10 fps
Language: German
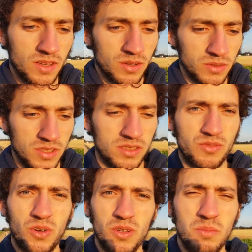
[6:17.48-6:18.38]
Und ich hatte
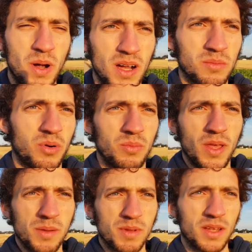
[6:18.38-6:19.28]
voll die
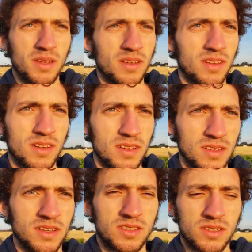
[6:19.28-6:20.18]
Magenprobleme dann
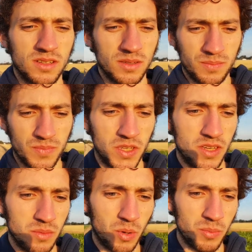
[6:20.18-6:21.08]
in, ähm, in
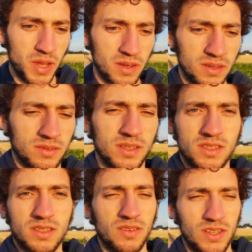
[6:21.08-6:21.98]
den Momenten.
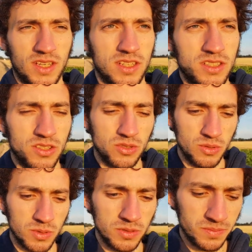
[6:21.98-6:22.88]
Das, das war richtig
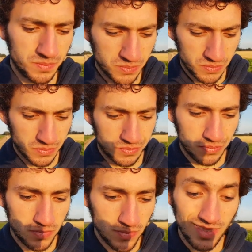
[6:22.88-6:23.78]
übel.
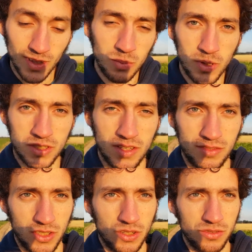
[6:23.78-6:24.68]
Mir ist es
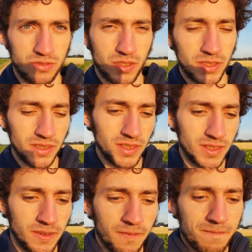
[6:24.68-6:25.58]
einfach nicht aufgefallen.
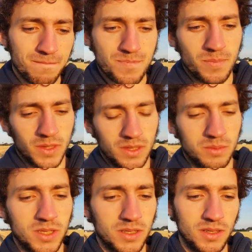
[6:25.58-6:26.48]
Und das habe
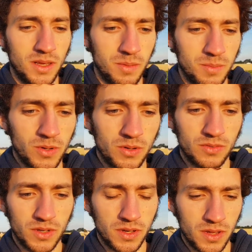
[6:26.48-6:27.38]
ich dann halt eben
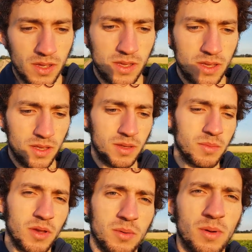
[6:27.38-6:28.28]
irgendwann
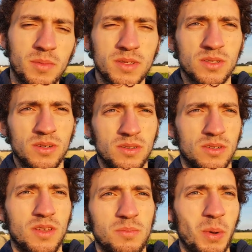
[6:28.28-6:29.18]
meiner Mama so
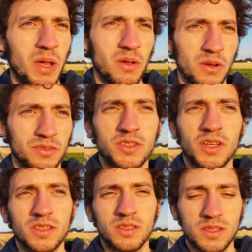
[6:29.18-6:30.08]
beiläufig
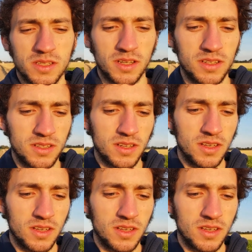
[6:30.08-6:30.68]
eigentlich erzählt.